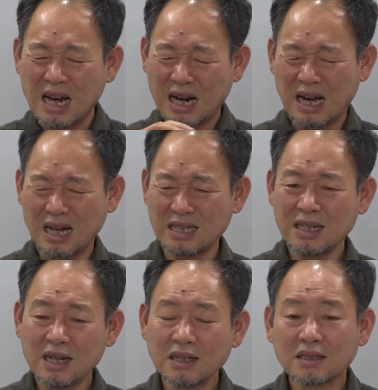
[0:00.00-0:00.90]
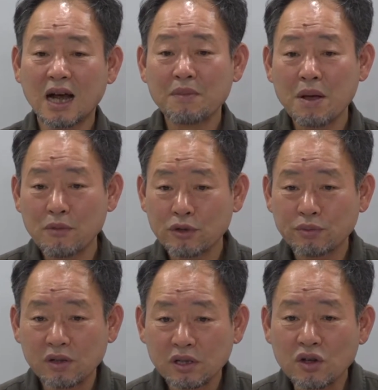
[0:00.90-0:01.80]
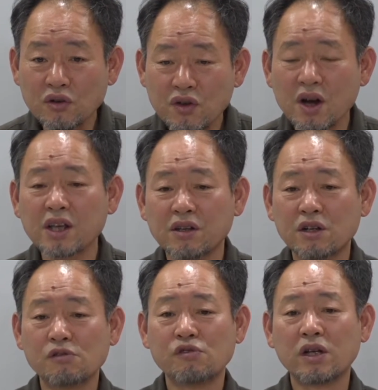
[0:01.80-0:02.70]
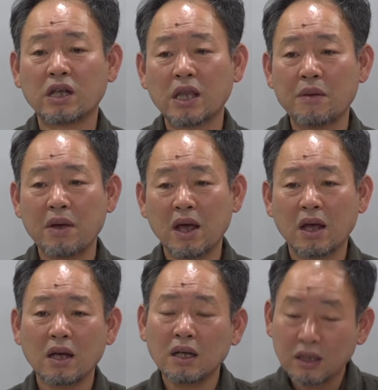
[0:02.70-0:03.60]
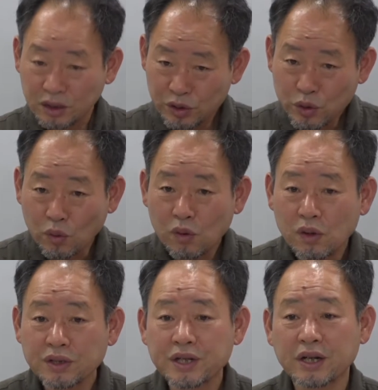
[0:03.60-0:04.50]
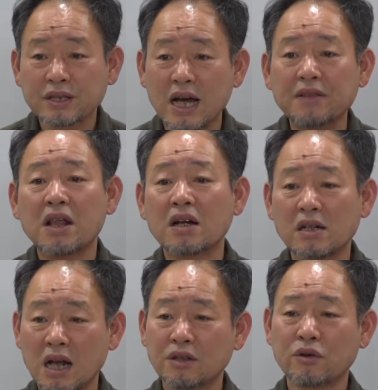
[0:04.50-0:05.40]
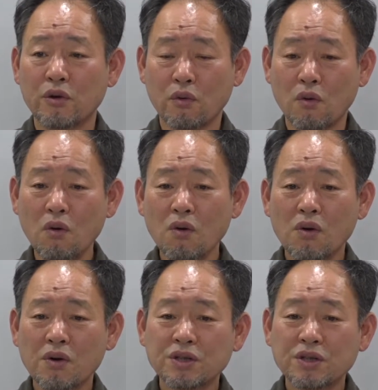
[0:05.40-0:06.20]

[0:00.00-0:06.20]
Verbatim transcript: 가장 삶의 모습을 적절하게 느낄 수 있기 때문에 그쪽을 제가 이제 안내를 해드렸고